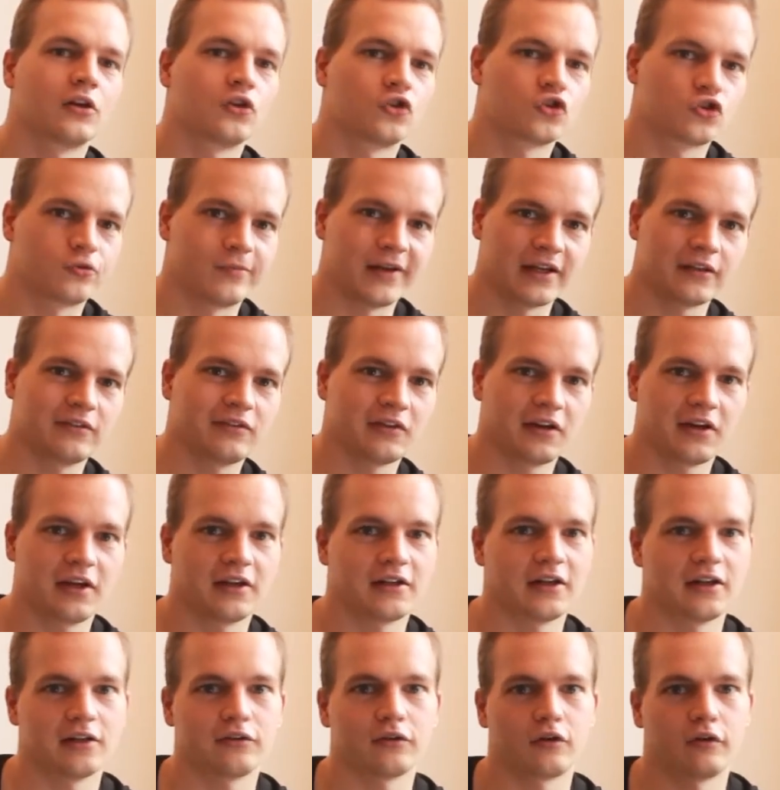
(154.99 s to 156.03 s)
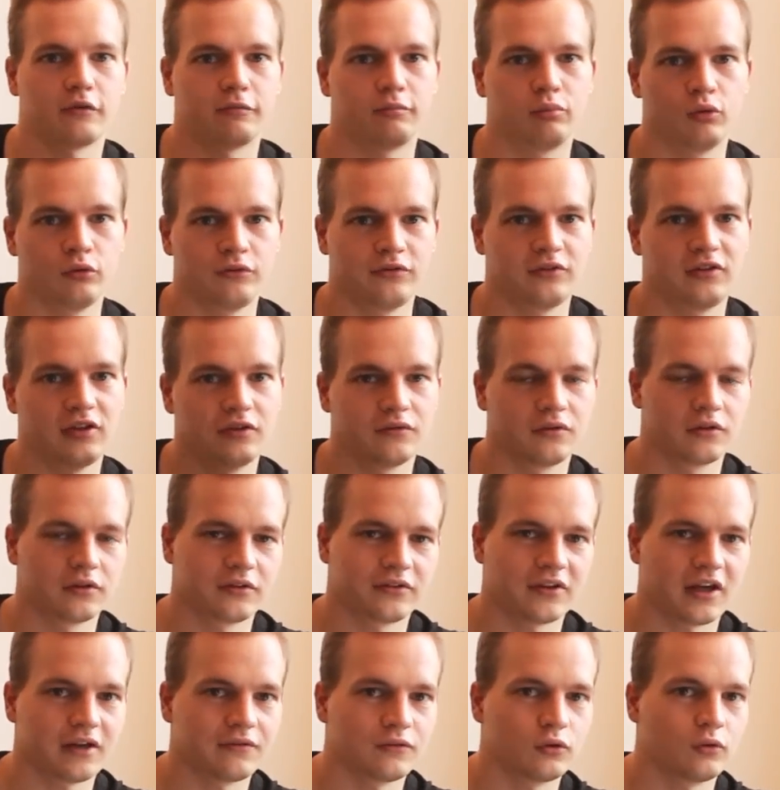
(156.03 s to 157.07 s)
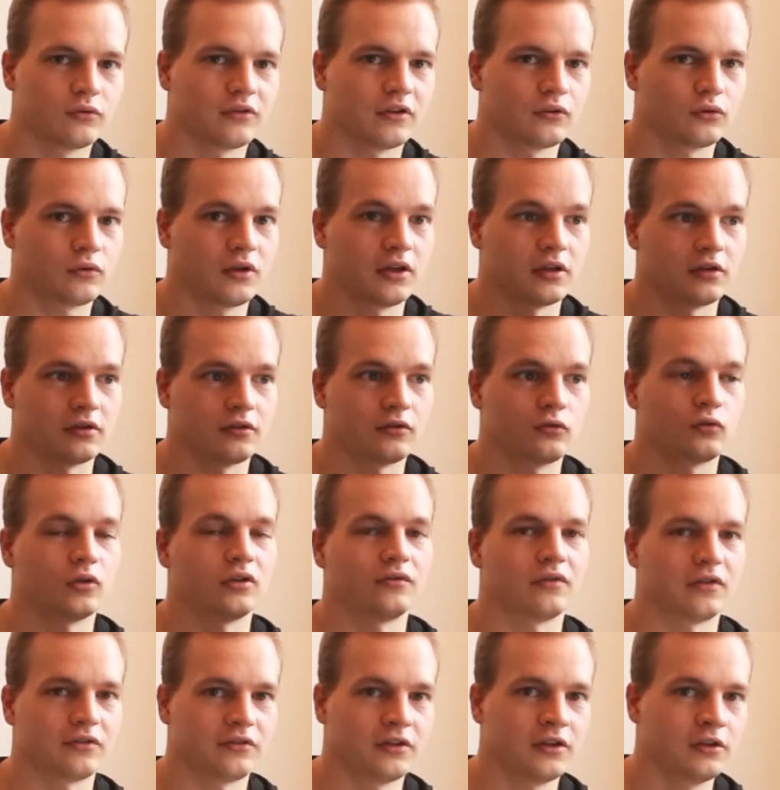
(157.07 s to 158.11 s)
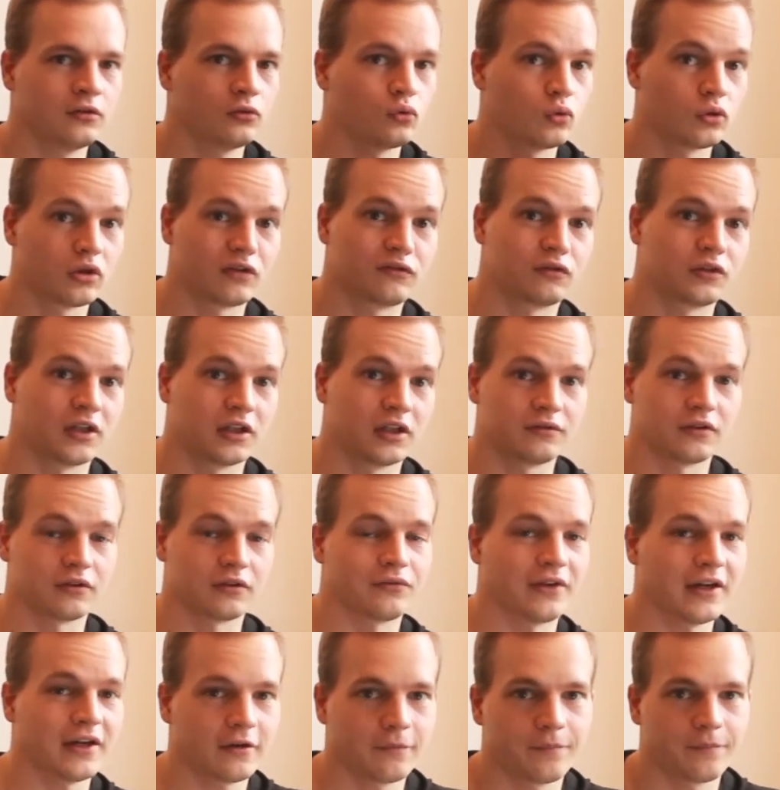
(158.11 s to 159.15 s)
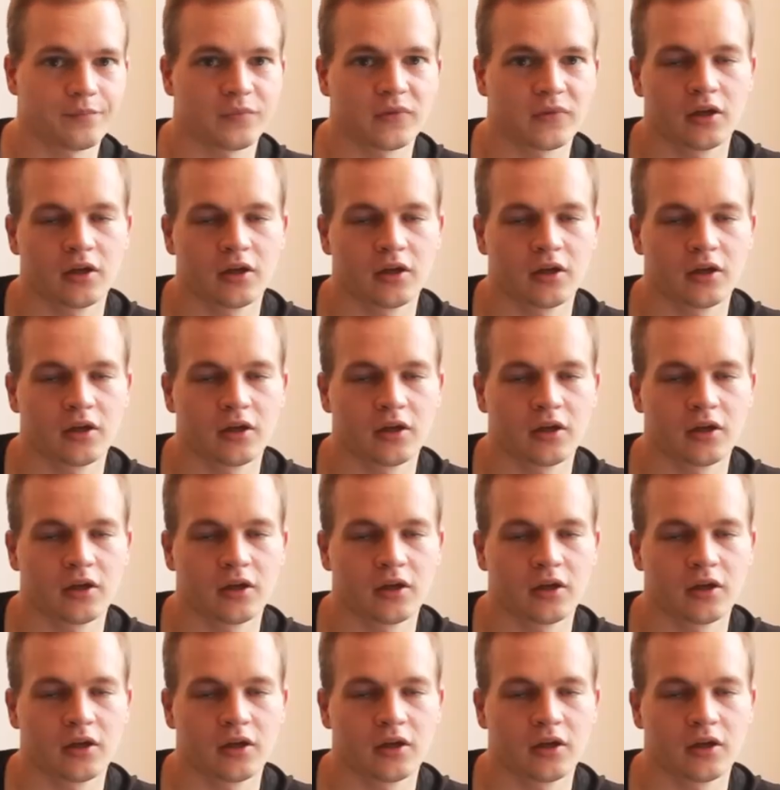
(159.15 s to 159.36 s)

Schmerz reagiert als auf positive Sachen, wenn du sagst, okay, zu etwas hin oder von etwas weg.